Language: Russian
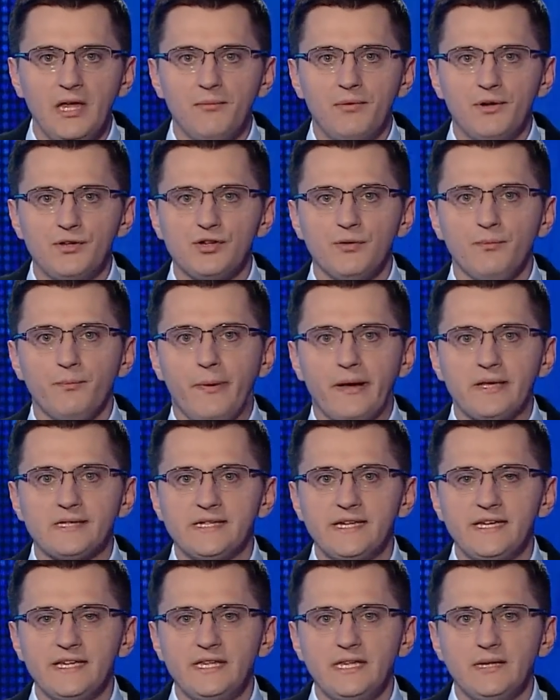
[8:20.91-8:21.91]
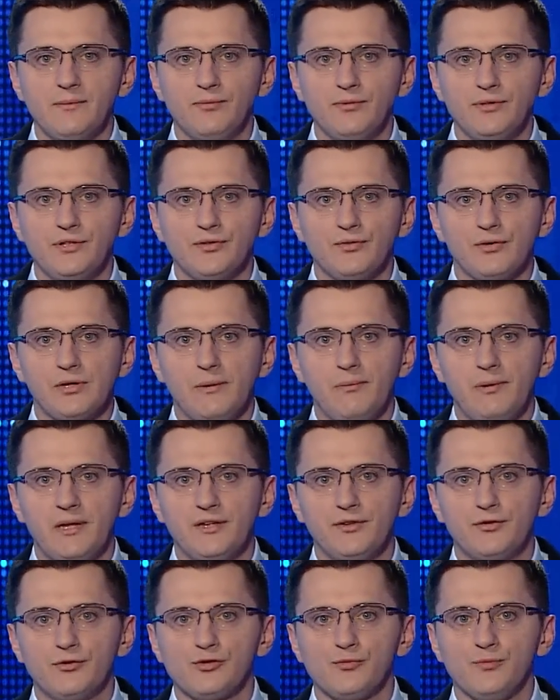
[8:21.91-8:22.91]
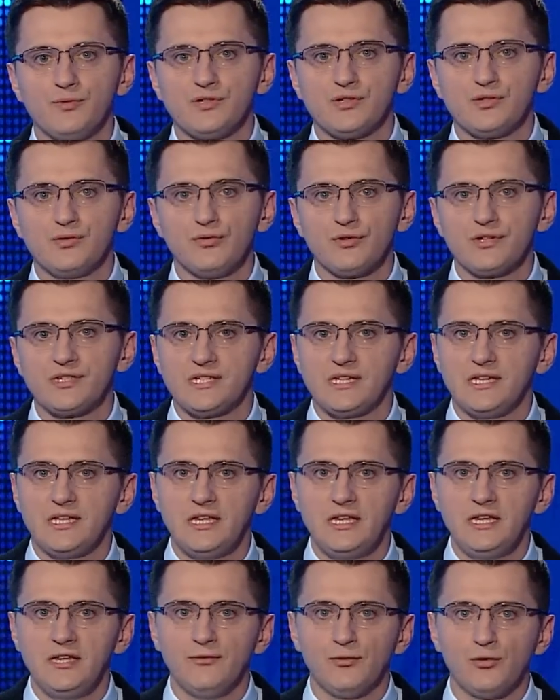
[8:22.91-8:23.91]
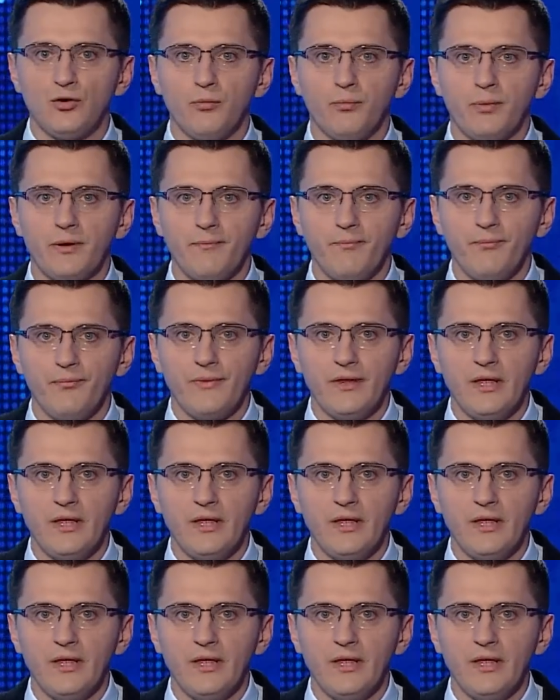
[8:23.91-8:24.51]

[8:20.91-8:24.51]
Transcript: Причем последний будет укреплять дружбу с Турцией и Европой.